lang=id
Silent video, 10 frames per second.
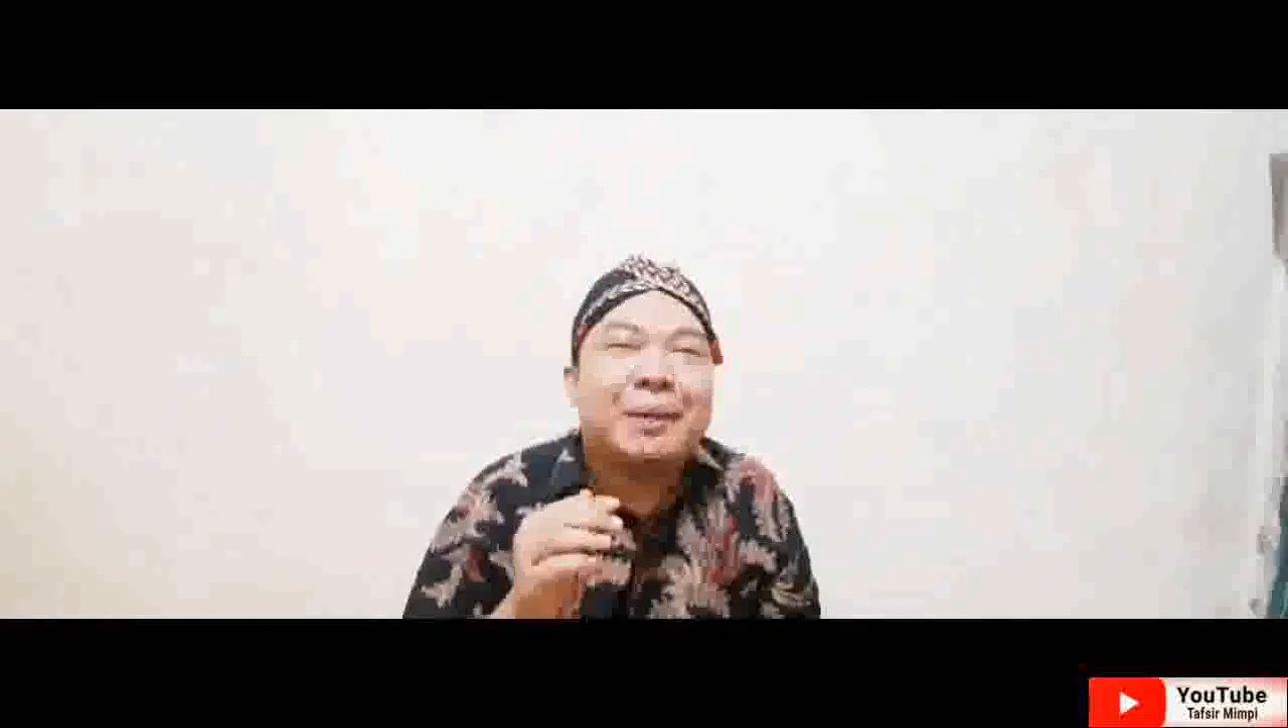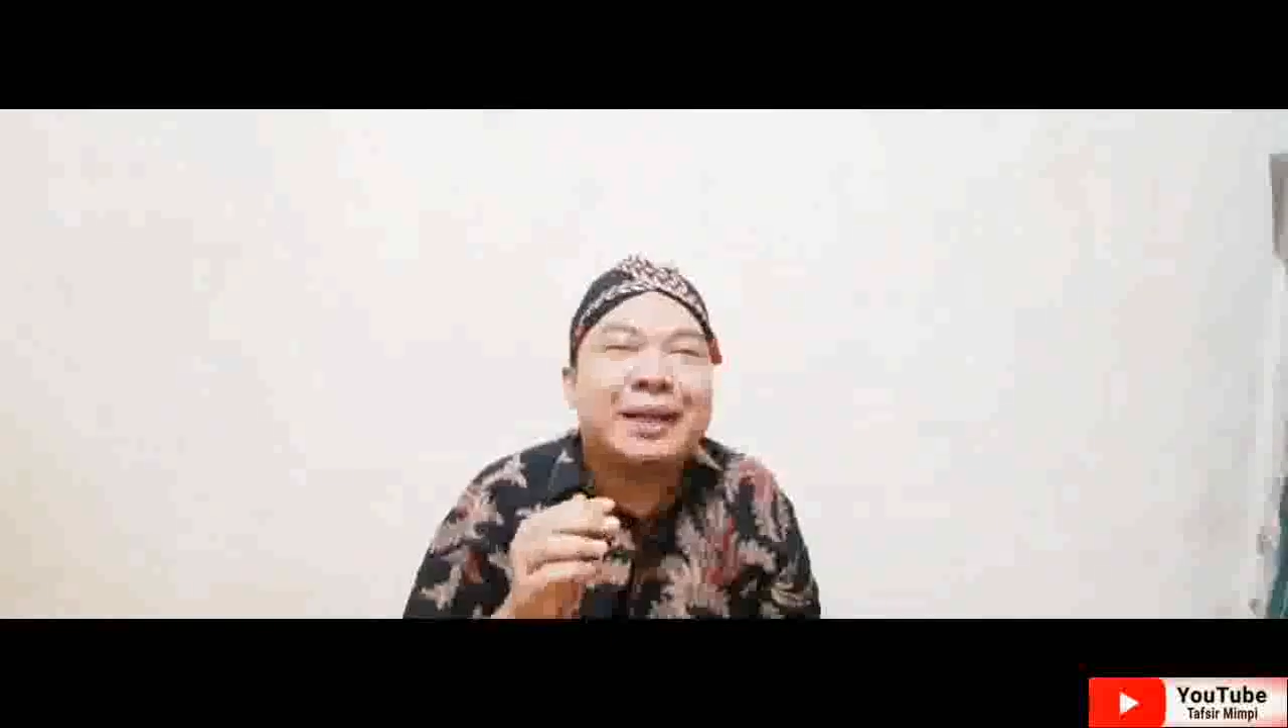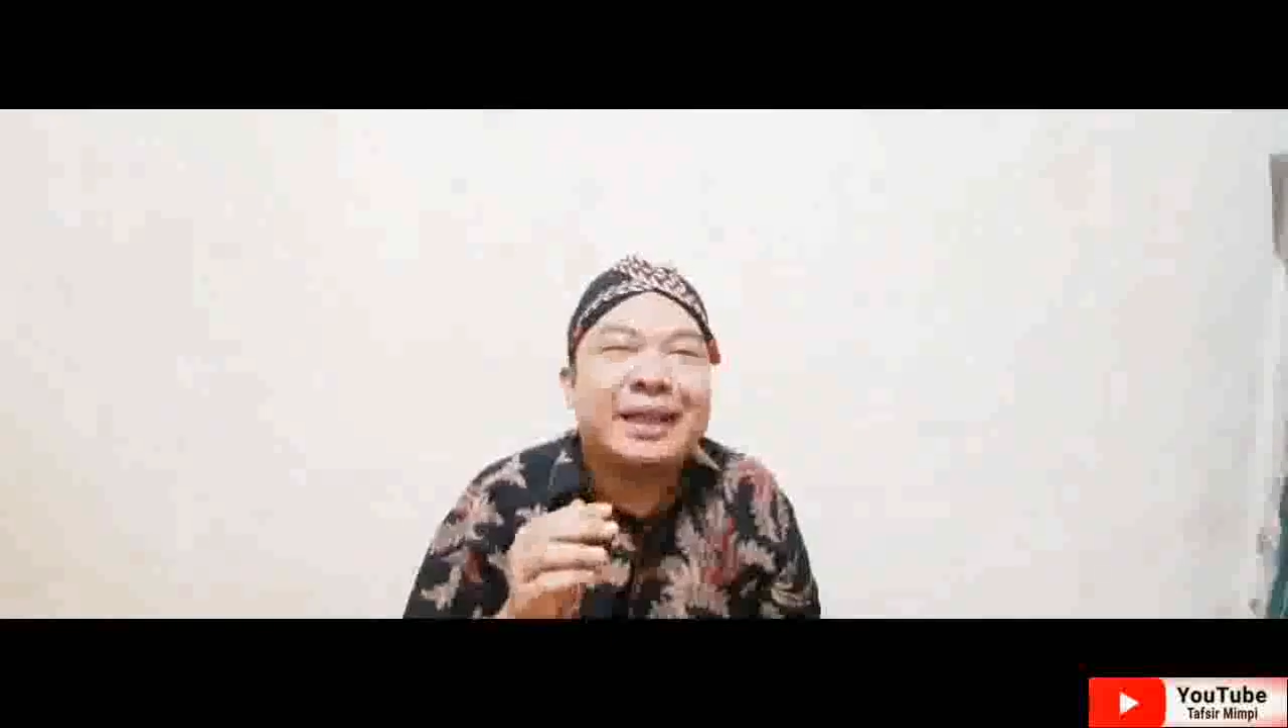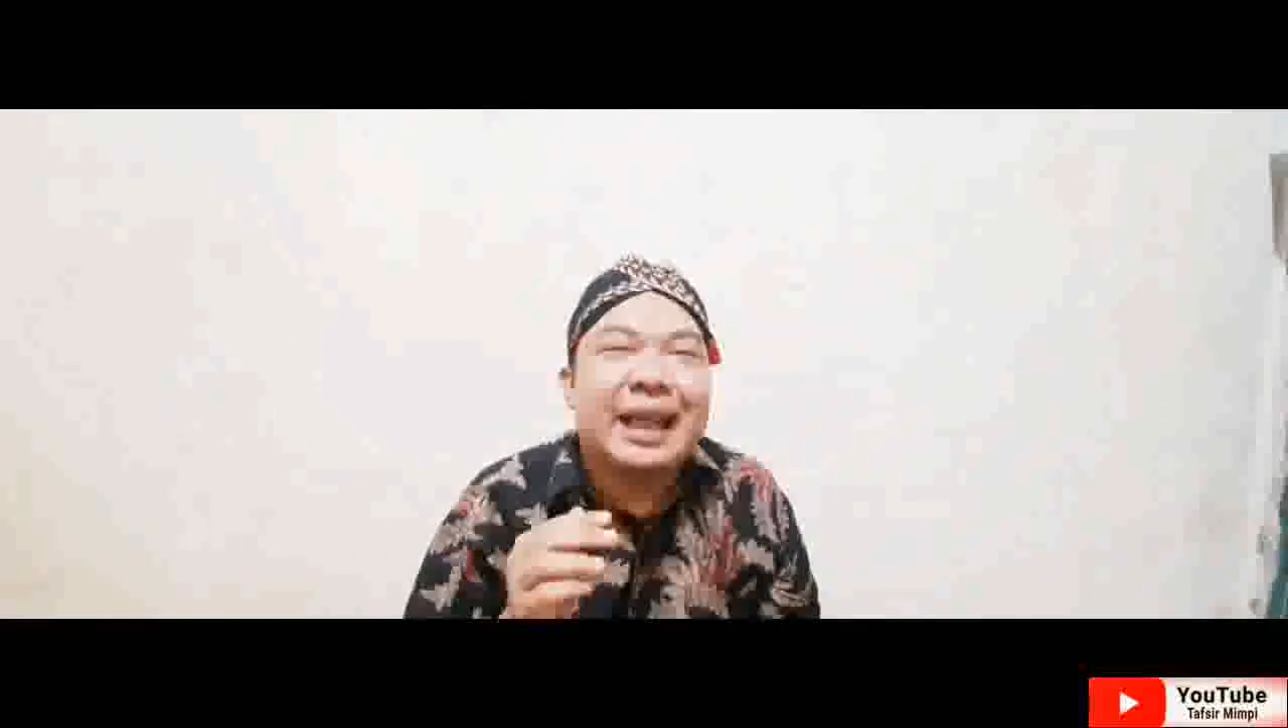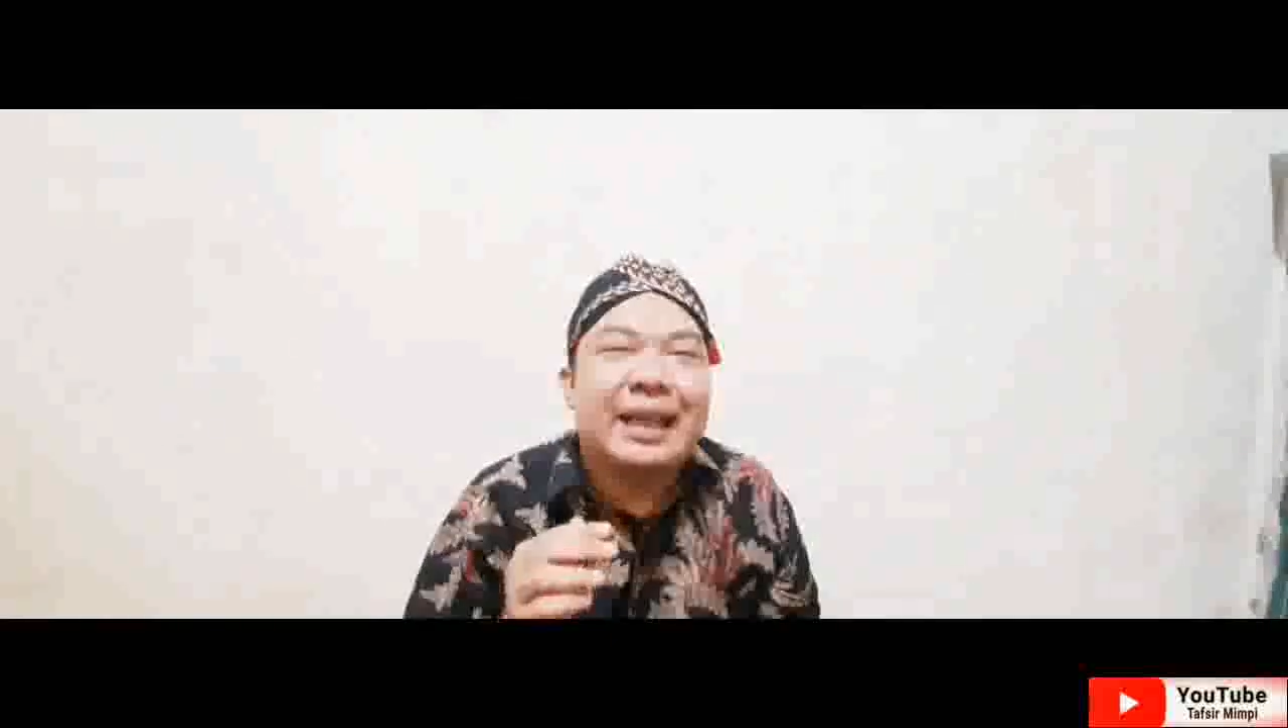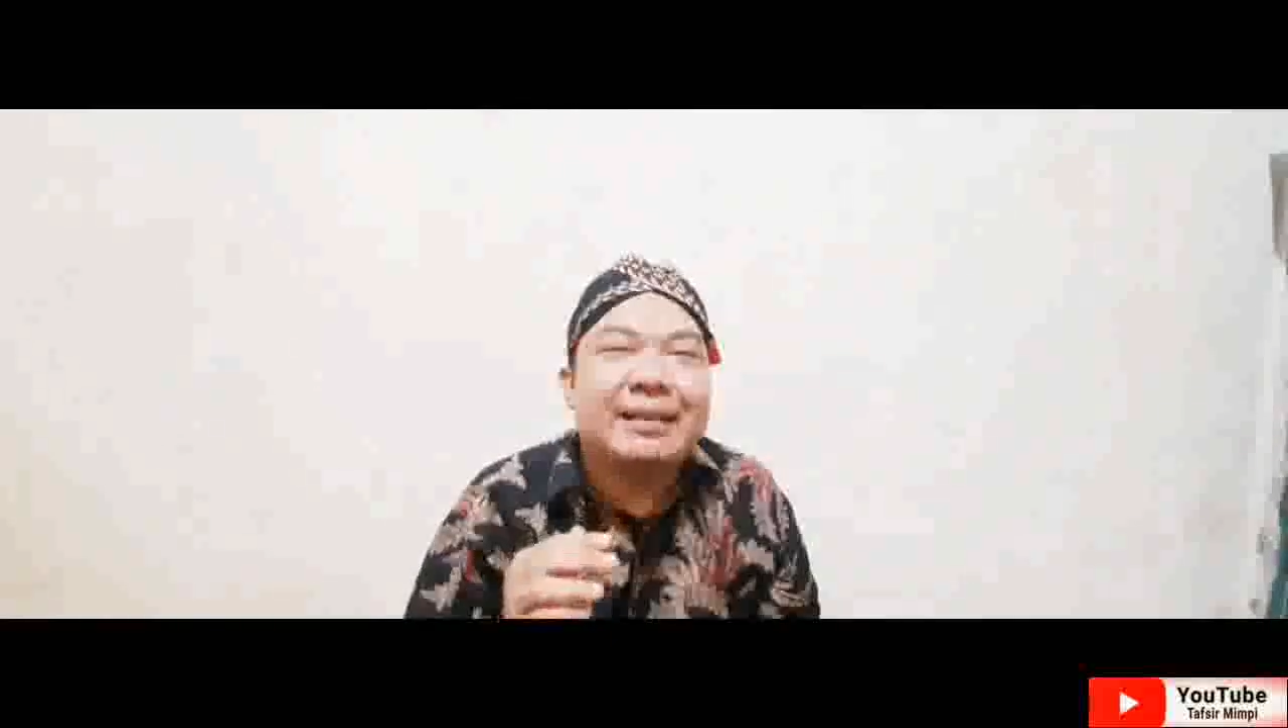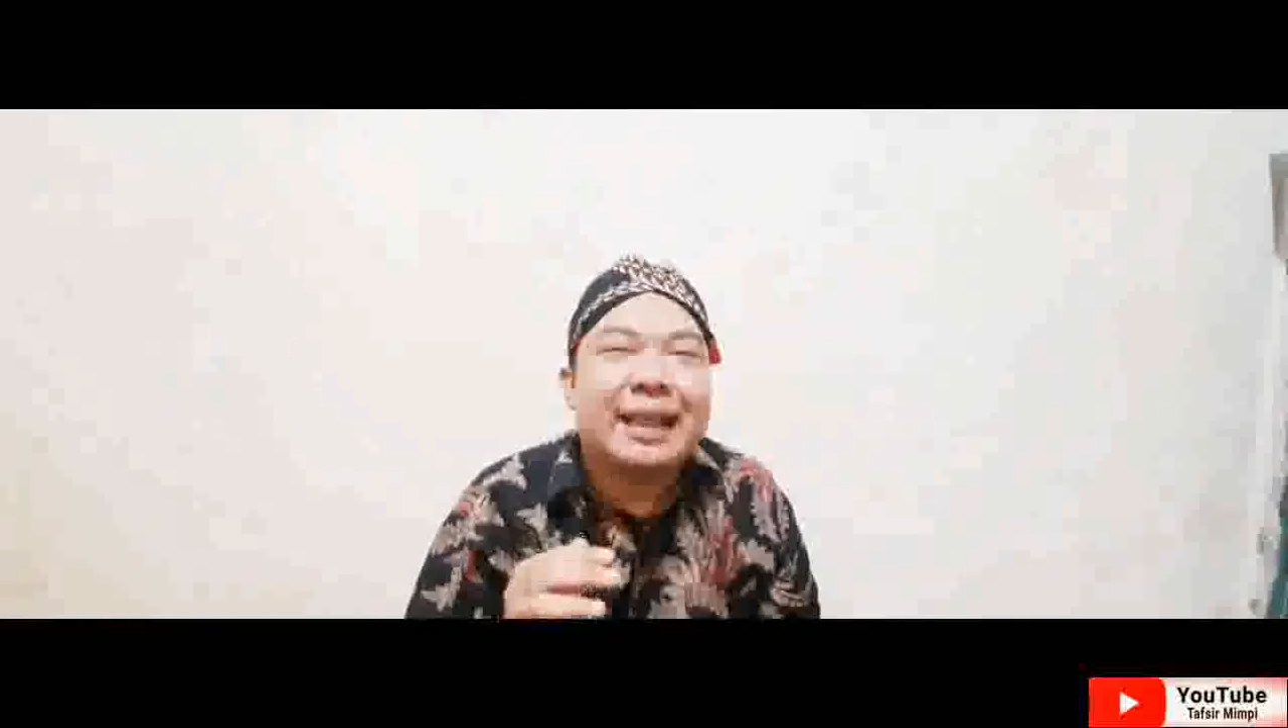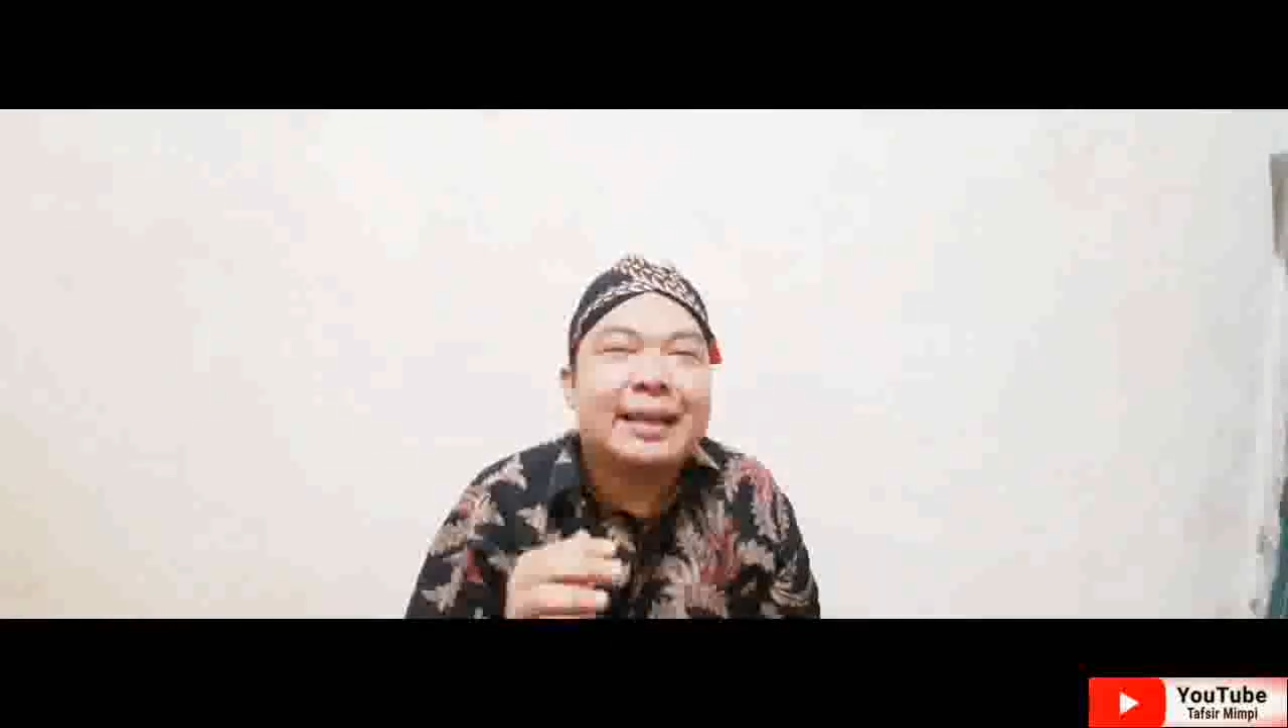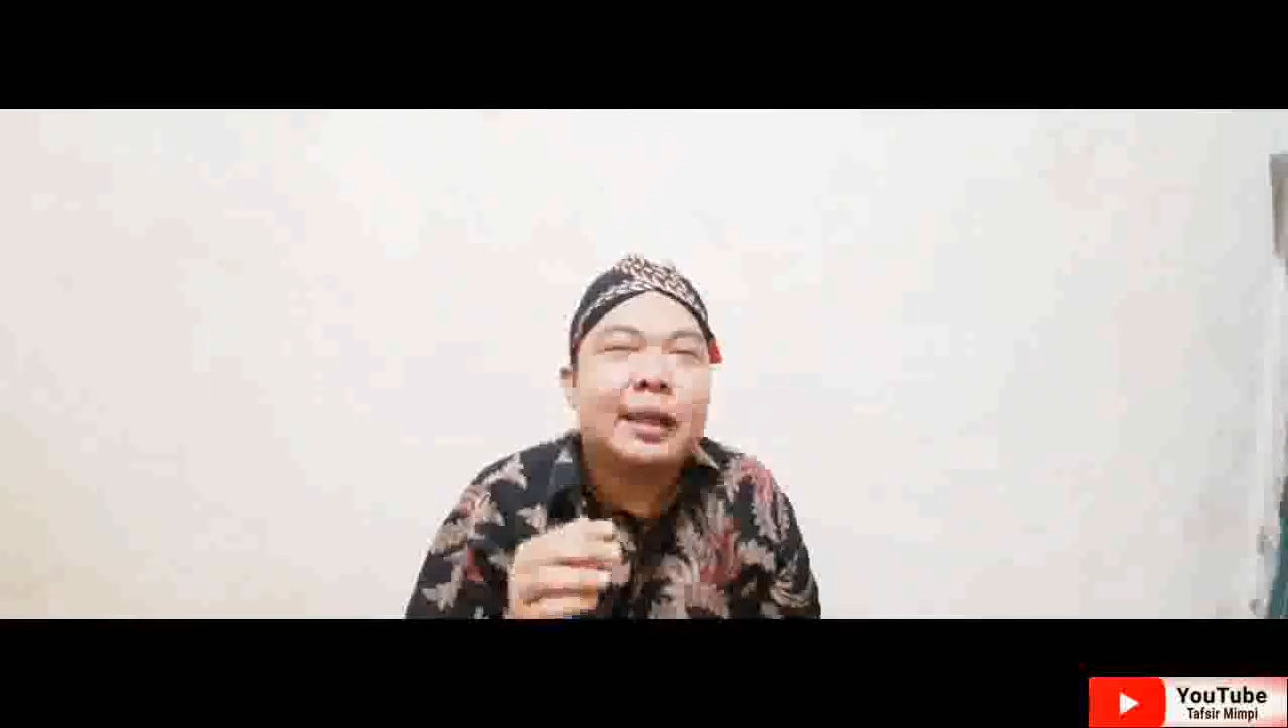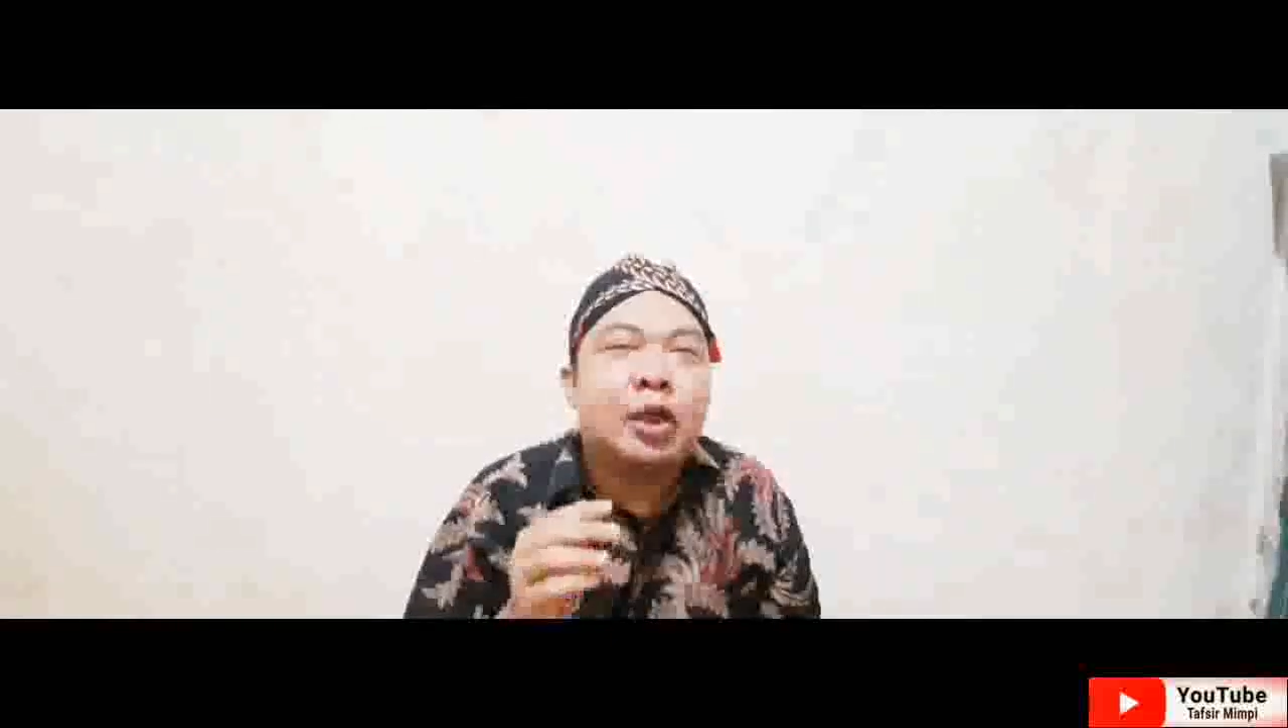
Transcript: peringatan